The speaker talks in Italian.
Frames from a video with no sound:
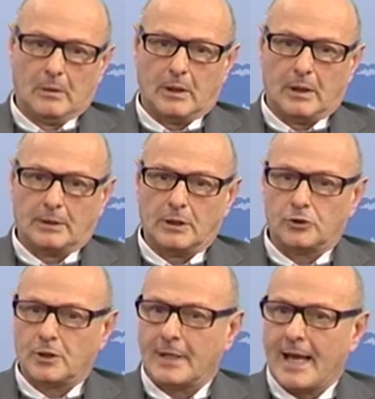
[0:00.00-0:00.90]
eh,
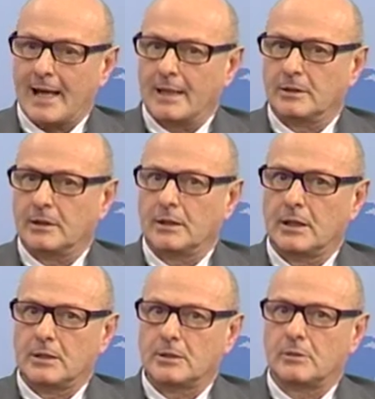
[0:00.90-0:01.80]
decennale di
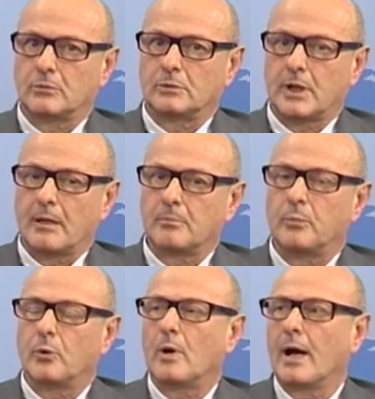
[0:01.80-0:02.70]
crisi, in un
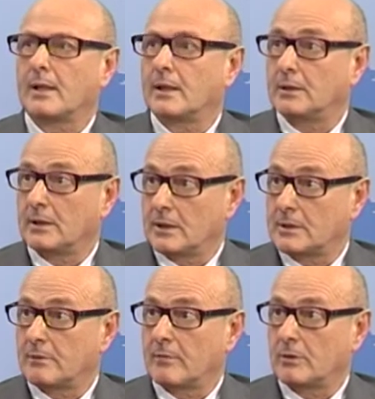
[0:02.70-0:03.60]
tempo anche di
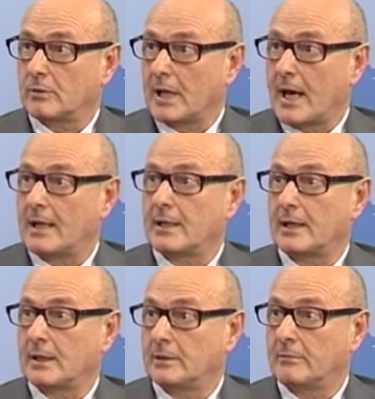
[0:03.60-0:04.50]
crisi valoriali,
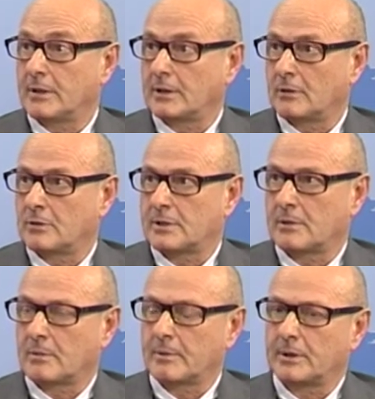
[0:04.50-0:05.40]
è diventato
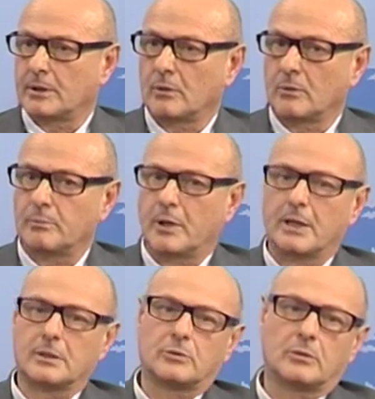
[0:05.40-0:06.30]
estremamente
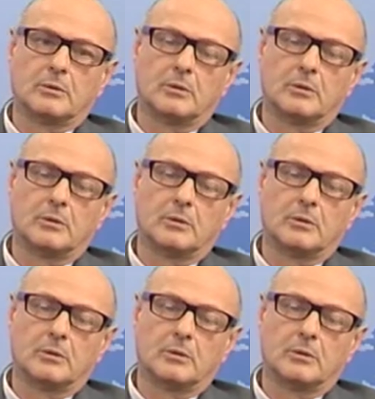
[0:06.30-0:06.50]
complesso.